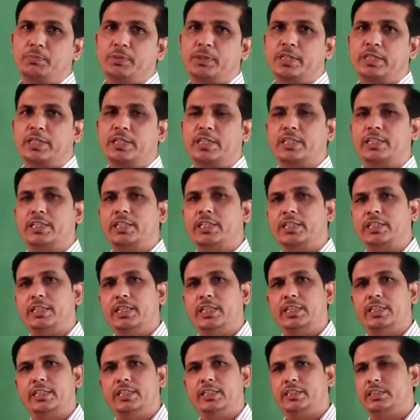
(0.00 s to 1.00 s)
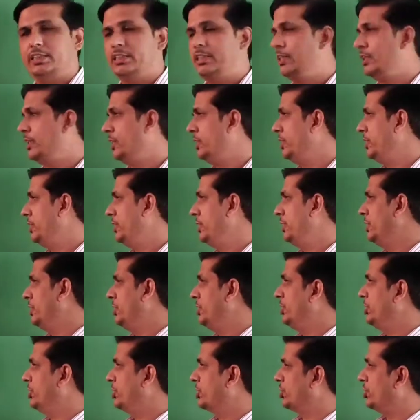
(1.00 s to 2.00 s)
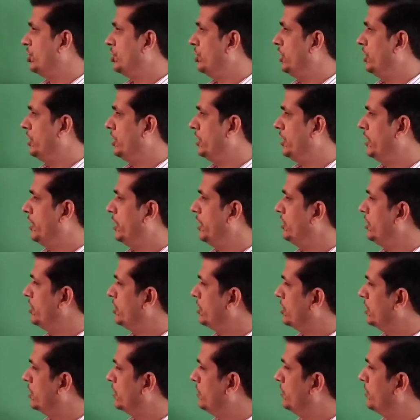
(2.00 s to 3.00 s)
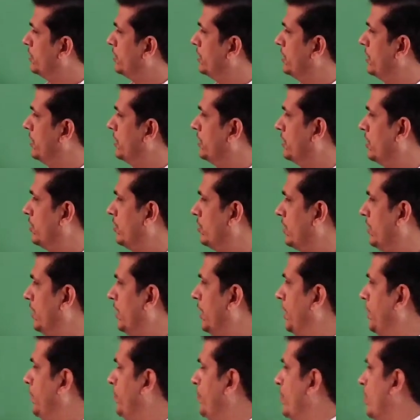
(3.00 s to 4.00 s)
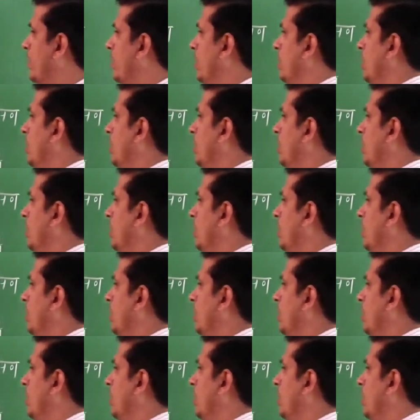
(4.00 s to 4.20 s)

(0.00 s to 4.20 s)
से प्रेरणा का कार्य करती है इंडक्शन देती है जिसकी वजह से ऐसा होता है